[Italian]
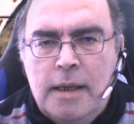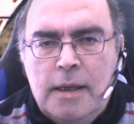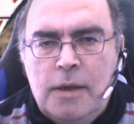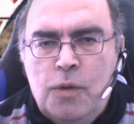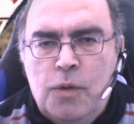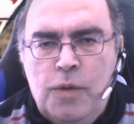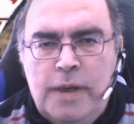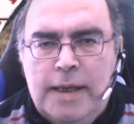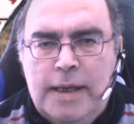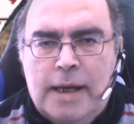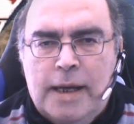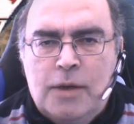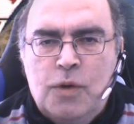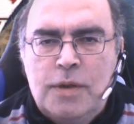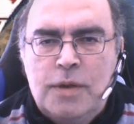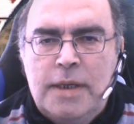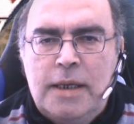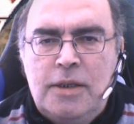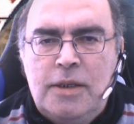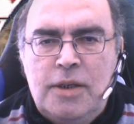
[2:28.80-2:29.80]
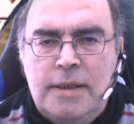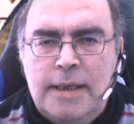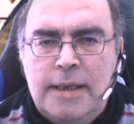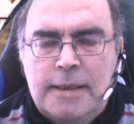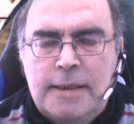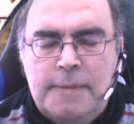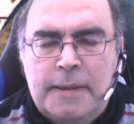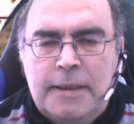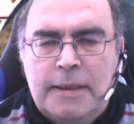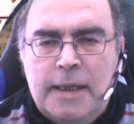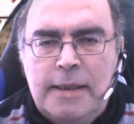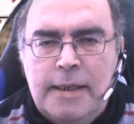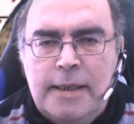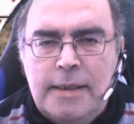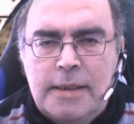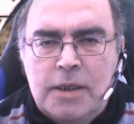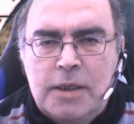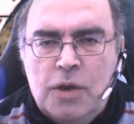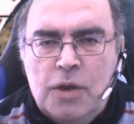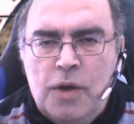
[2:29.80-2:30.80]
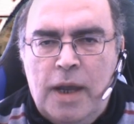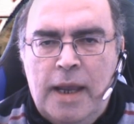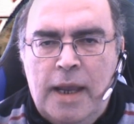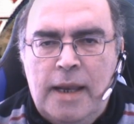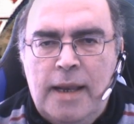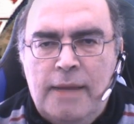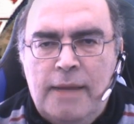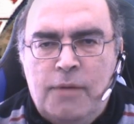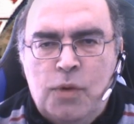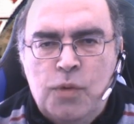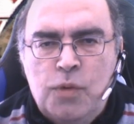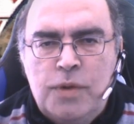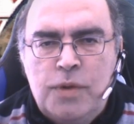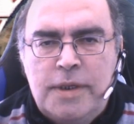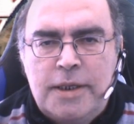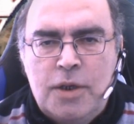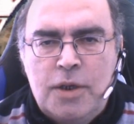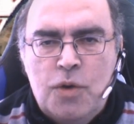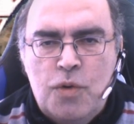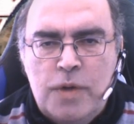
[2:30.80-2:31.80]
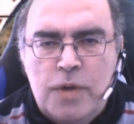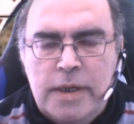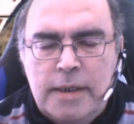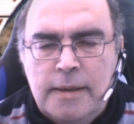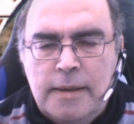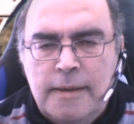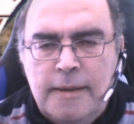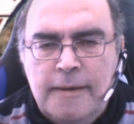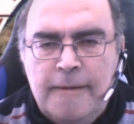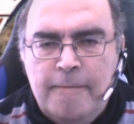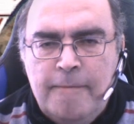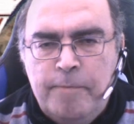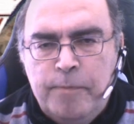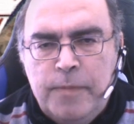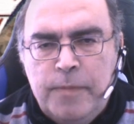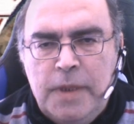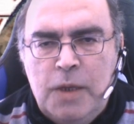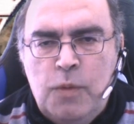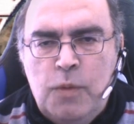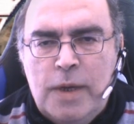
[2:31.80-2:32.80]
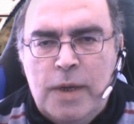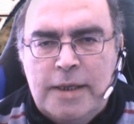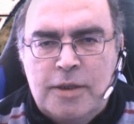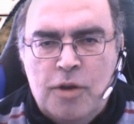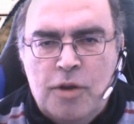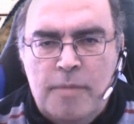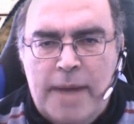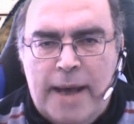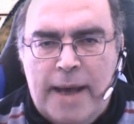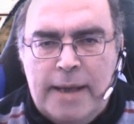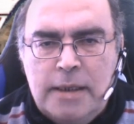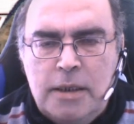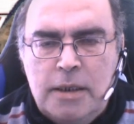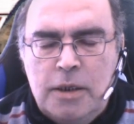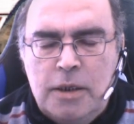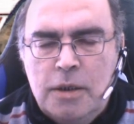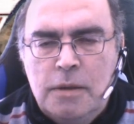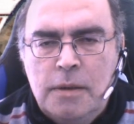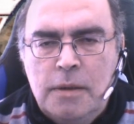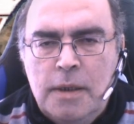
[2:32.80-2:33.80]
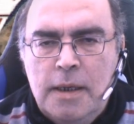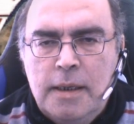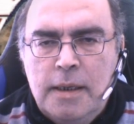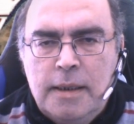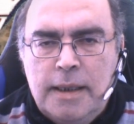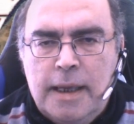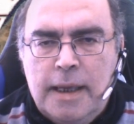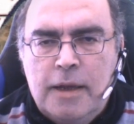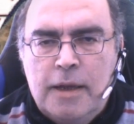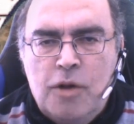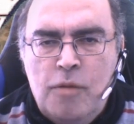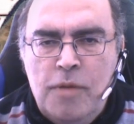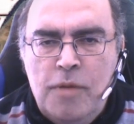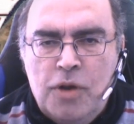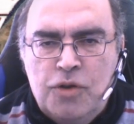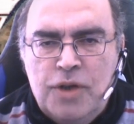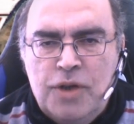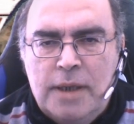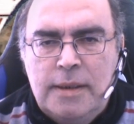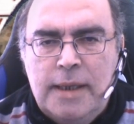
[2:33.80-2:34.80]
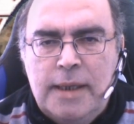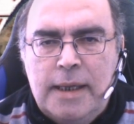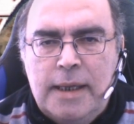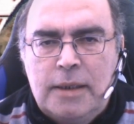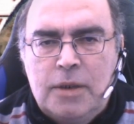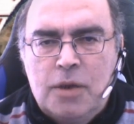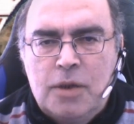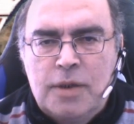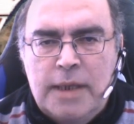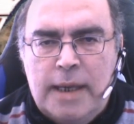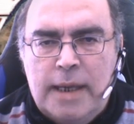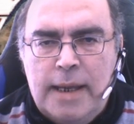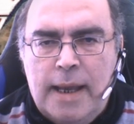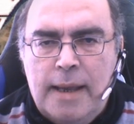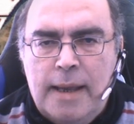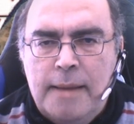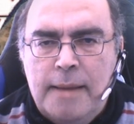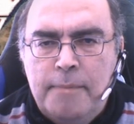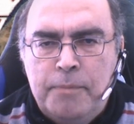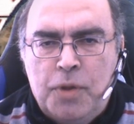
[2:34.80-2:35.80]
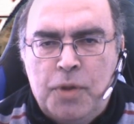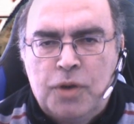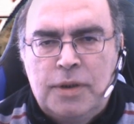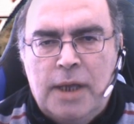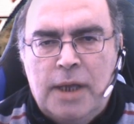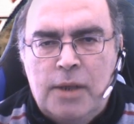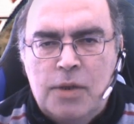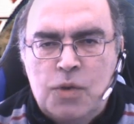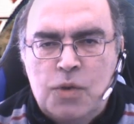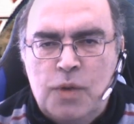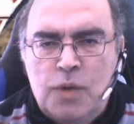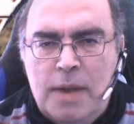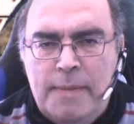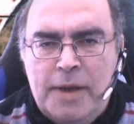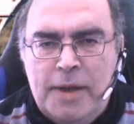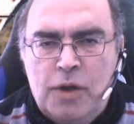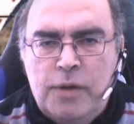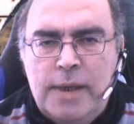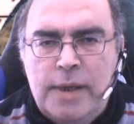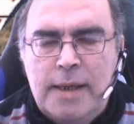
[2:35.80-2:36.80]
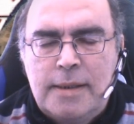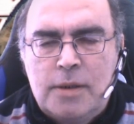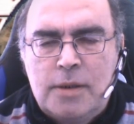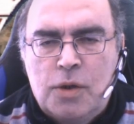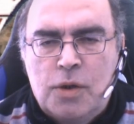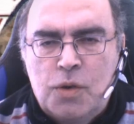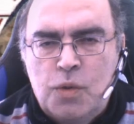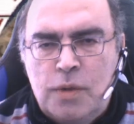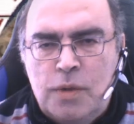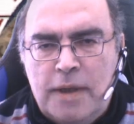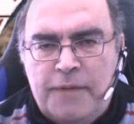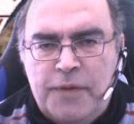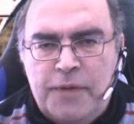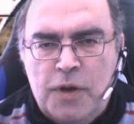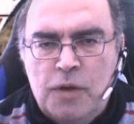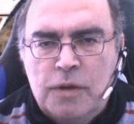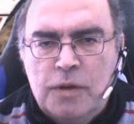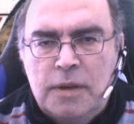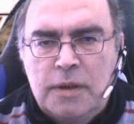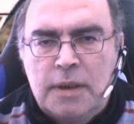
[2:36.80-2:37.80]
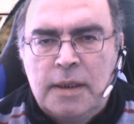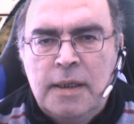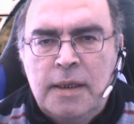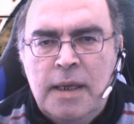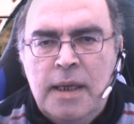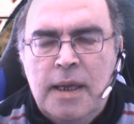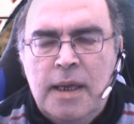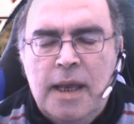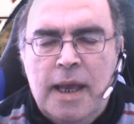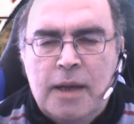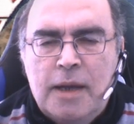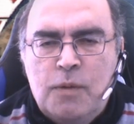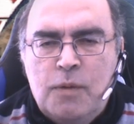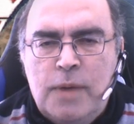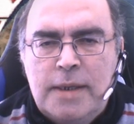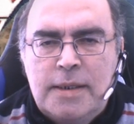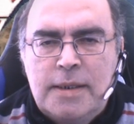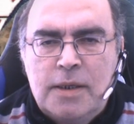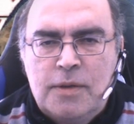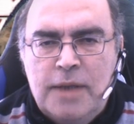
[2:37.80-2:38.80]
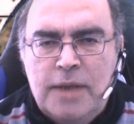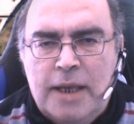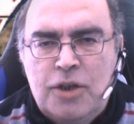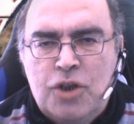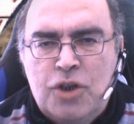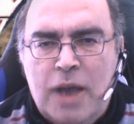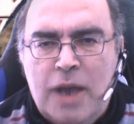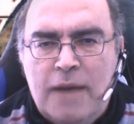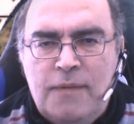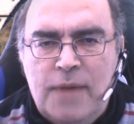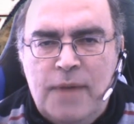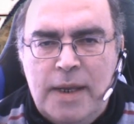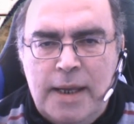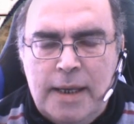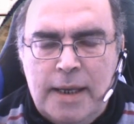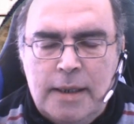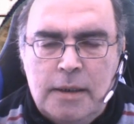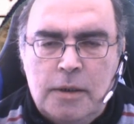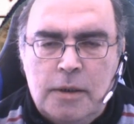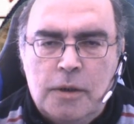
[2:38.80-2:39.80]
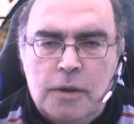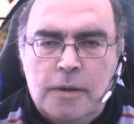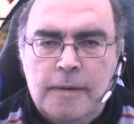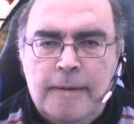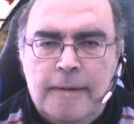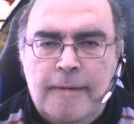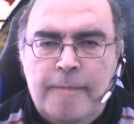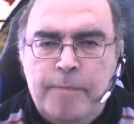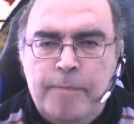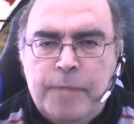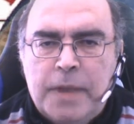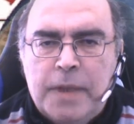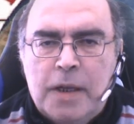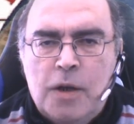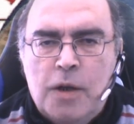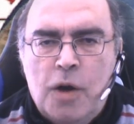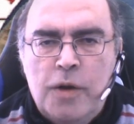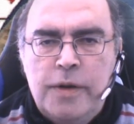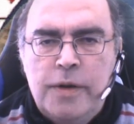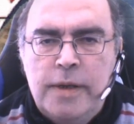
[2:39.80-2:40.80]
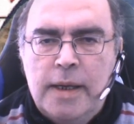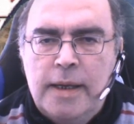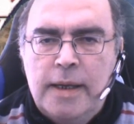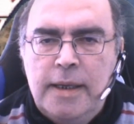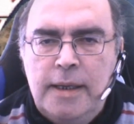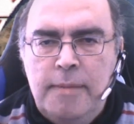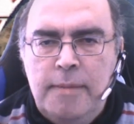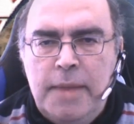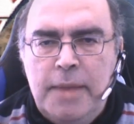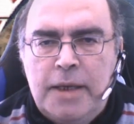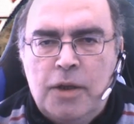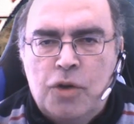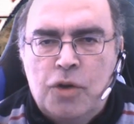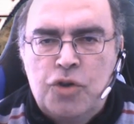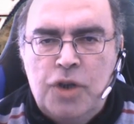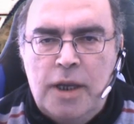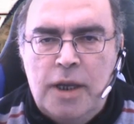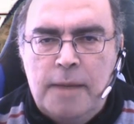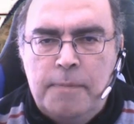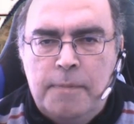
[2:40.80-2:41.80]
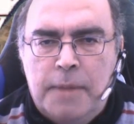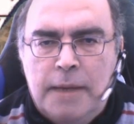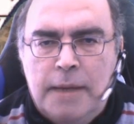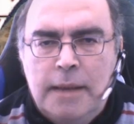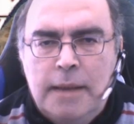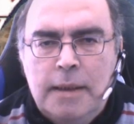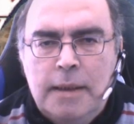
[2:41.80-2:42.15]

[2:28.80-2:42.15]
l'unica cosa che ci si aspetta adesso è l'evoluzione di questo marchio che come ho già detto sarà portato sulla mano destra o sulla fronte e questo sta già avvenendo con i microchip